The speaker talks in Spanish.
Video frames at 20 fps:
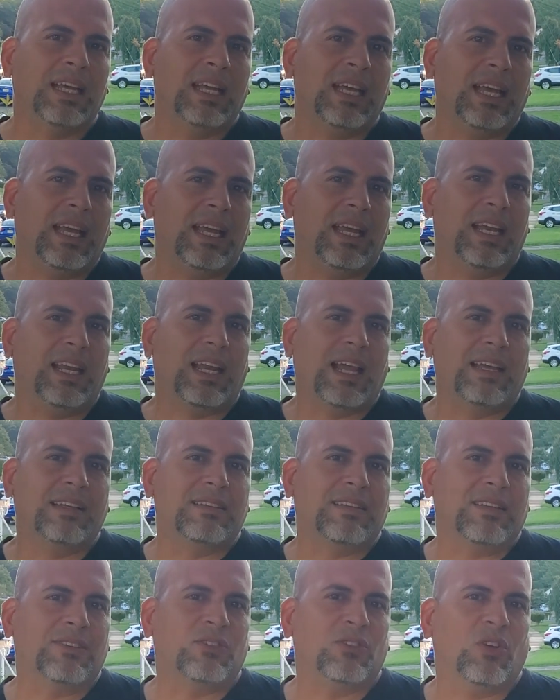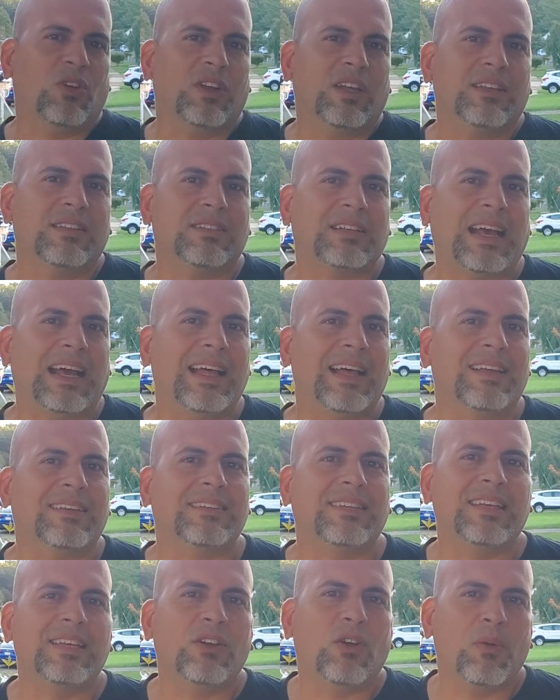Eh, la intención es cada
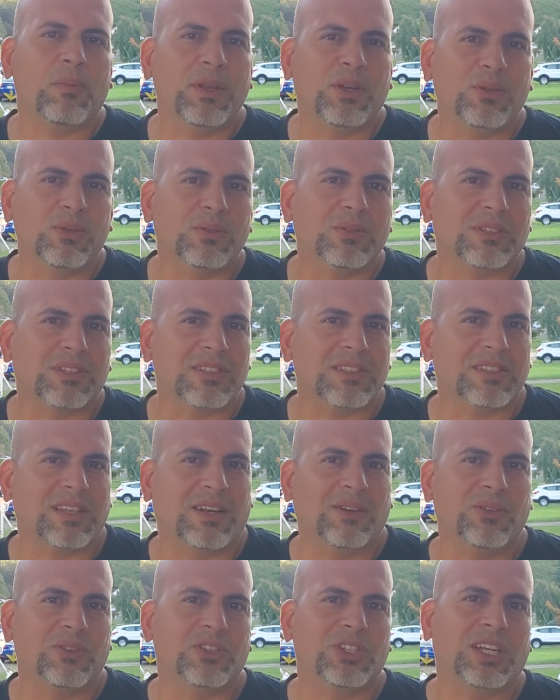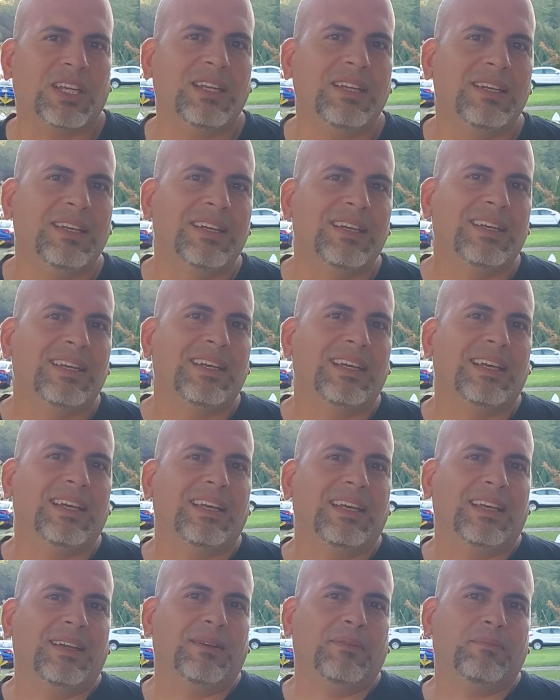cinco minutos esta noche
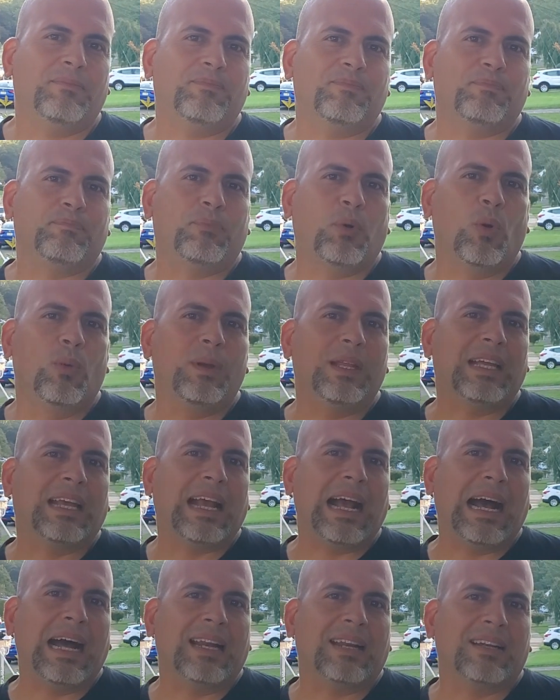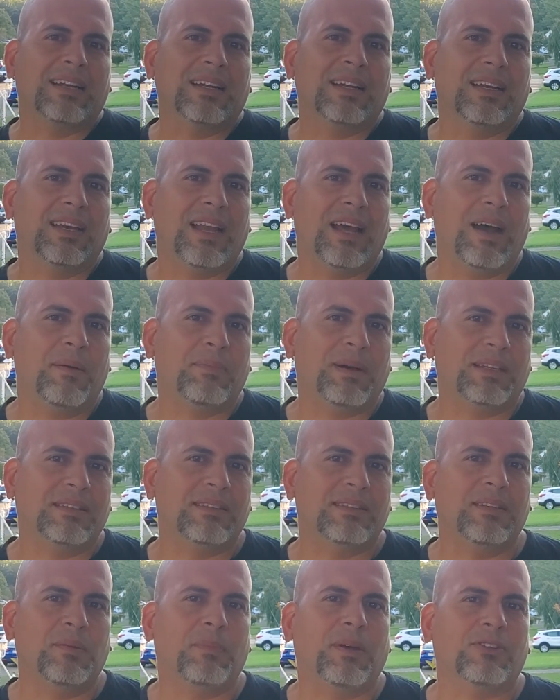eh, publicar la
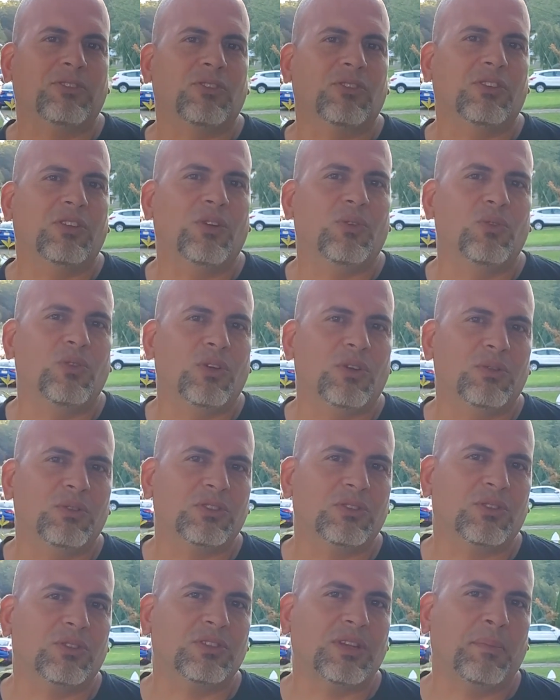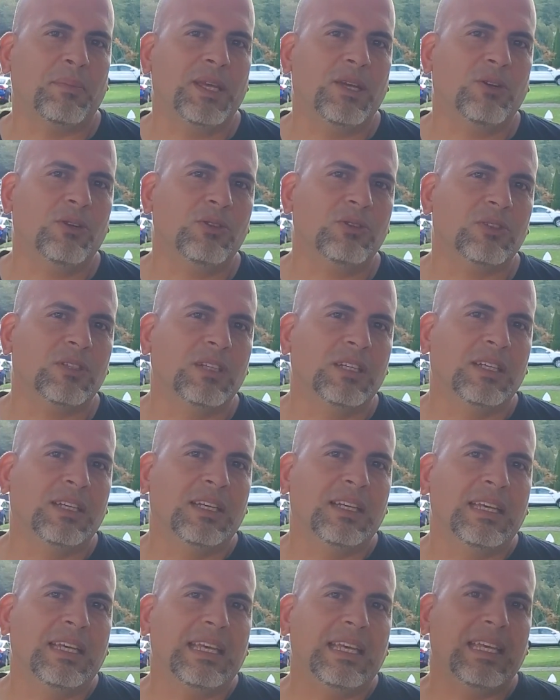participación de uno de nuestros amigos
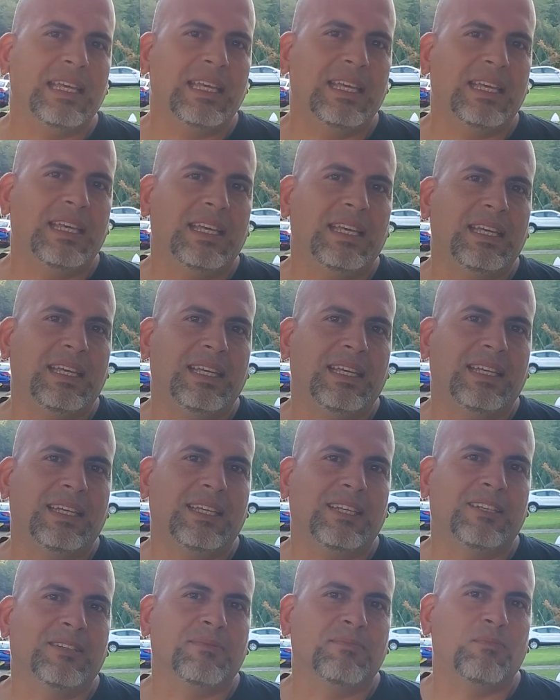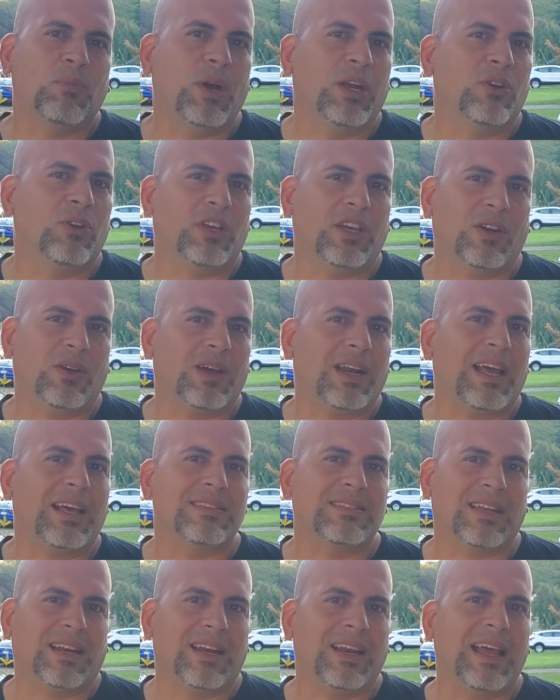y bueno, quiero
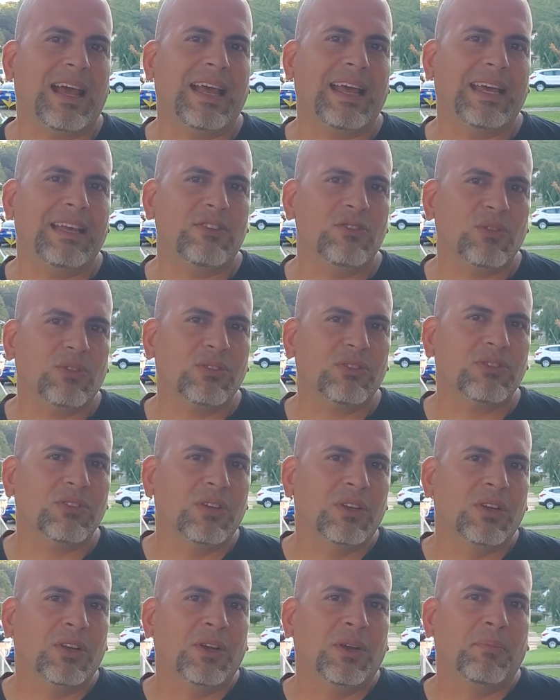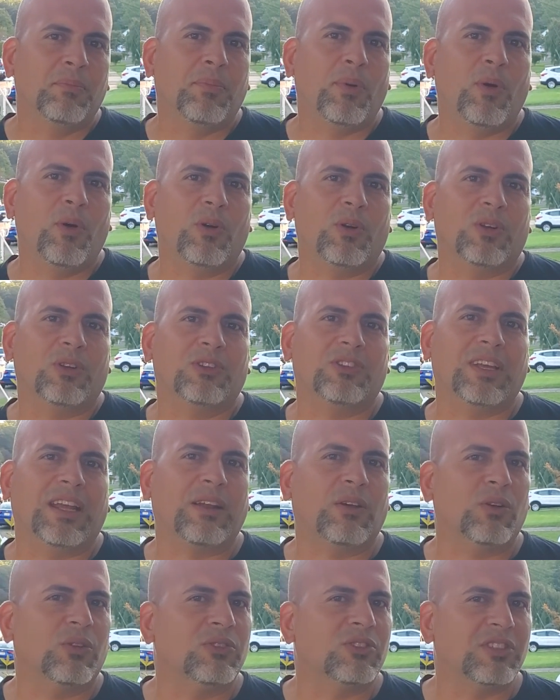agradecerle a ellos por
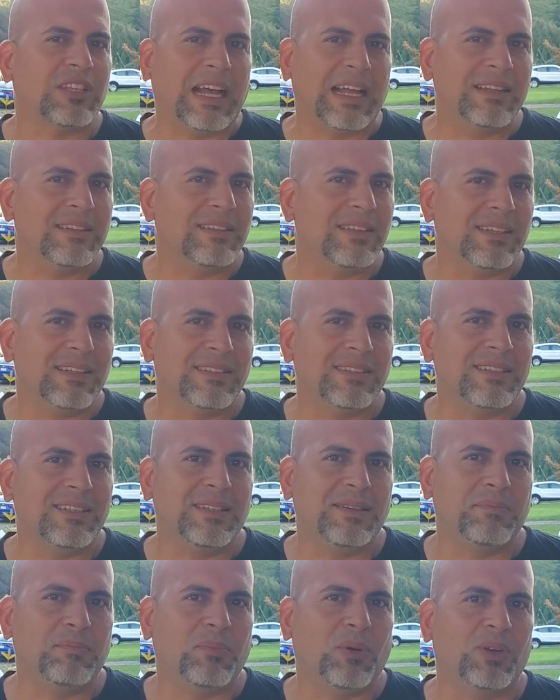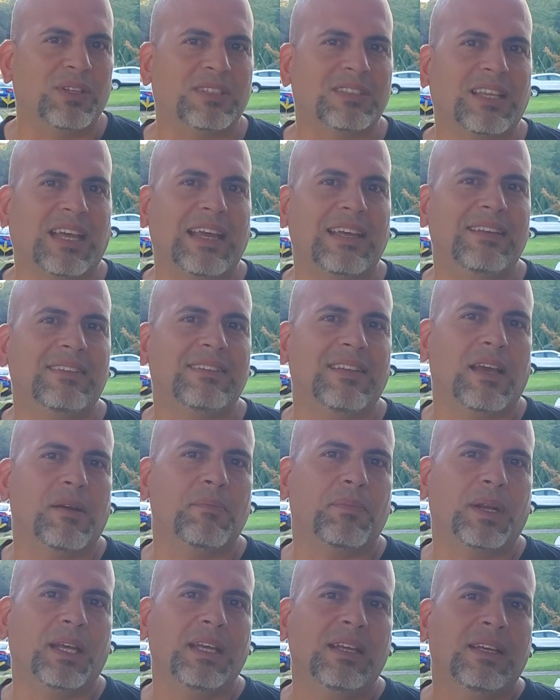ser constantes y por estar ahí
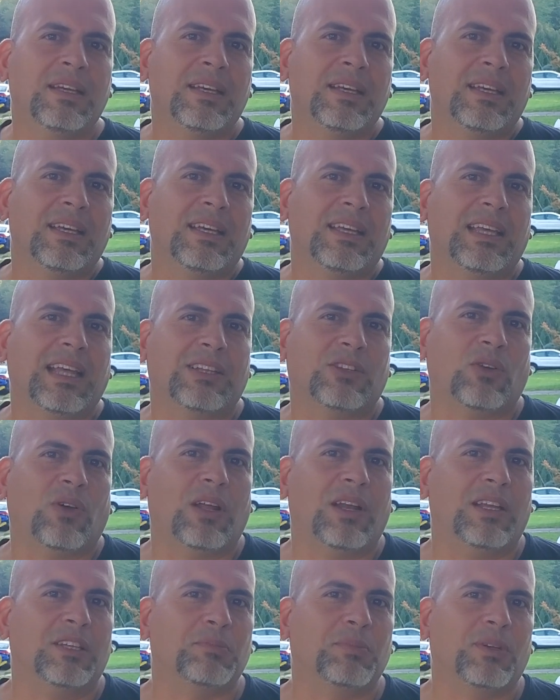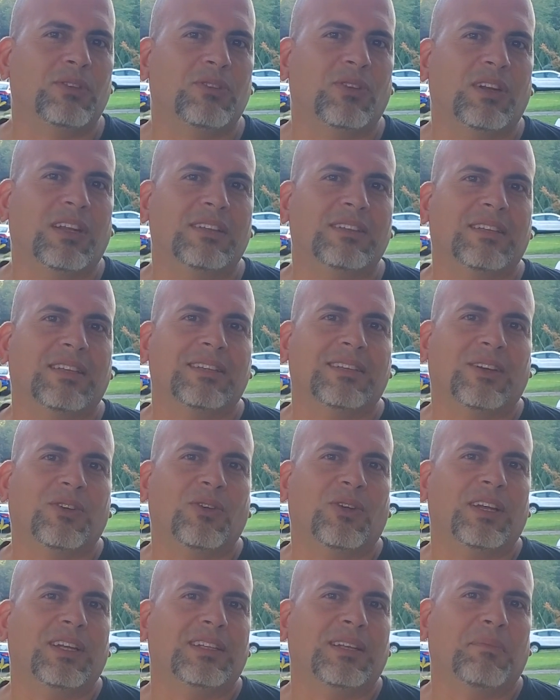siempre y a todas las personas que se
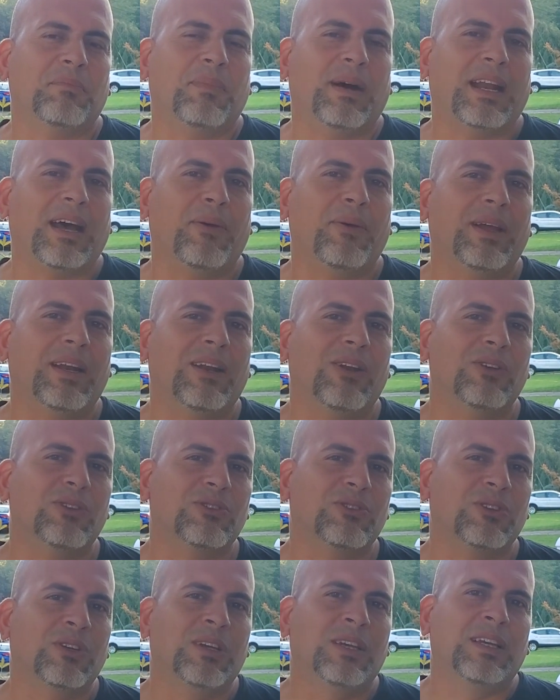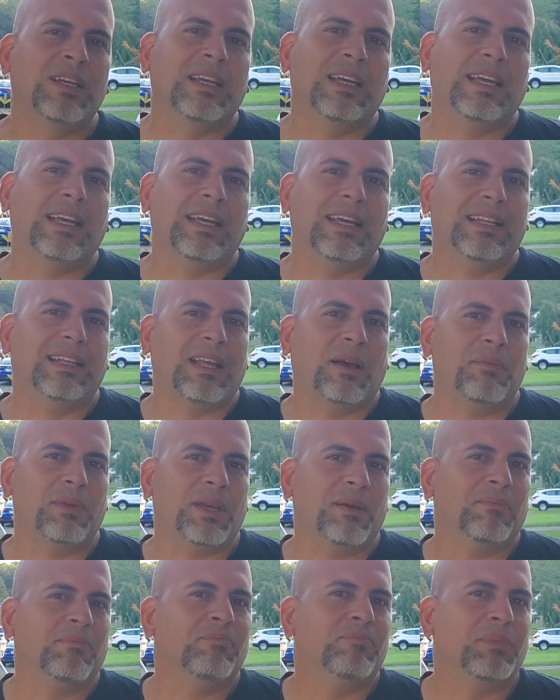conectan para verlos eh,
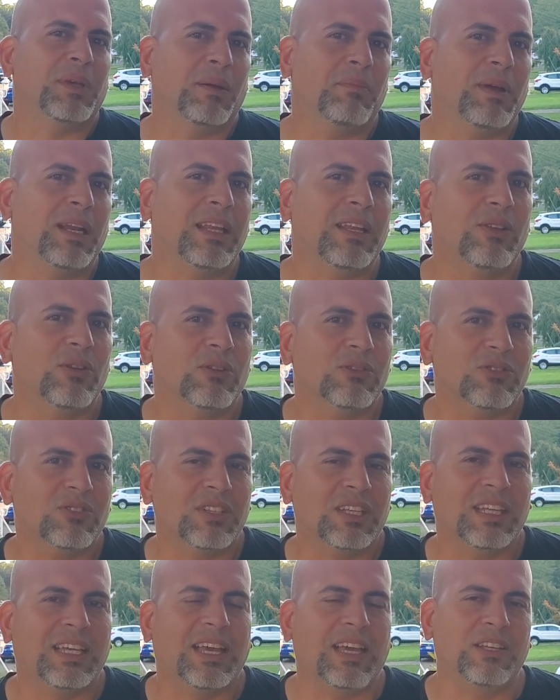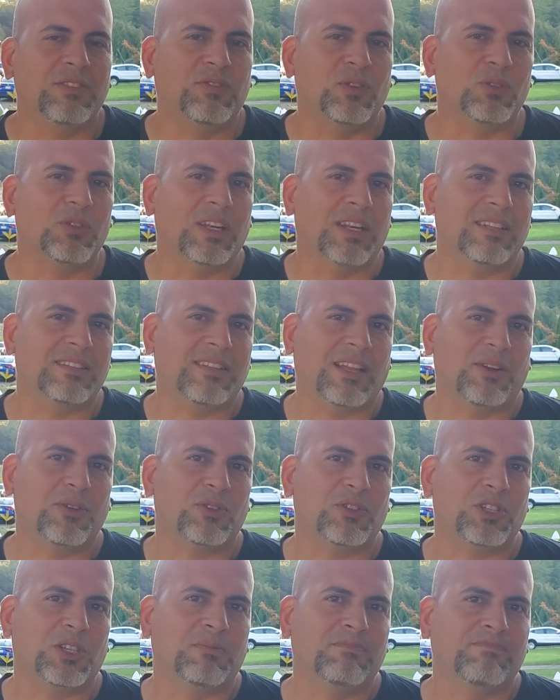también bienvenidos y que disfruten esta
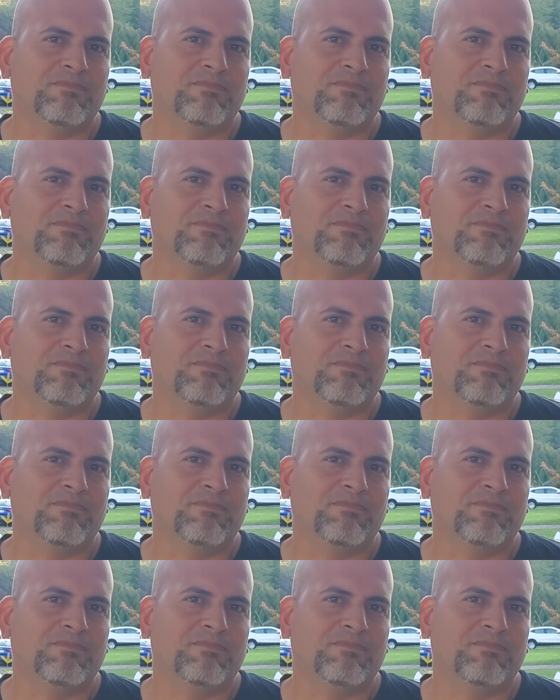noche.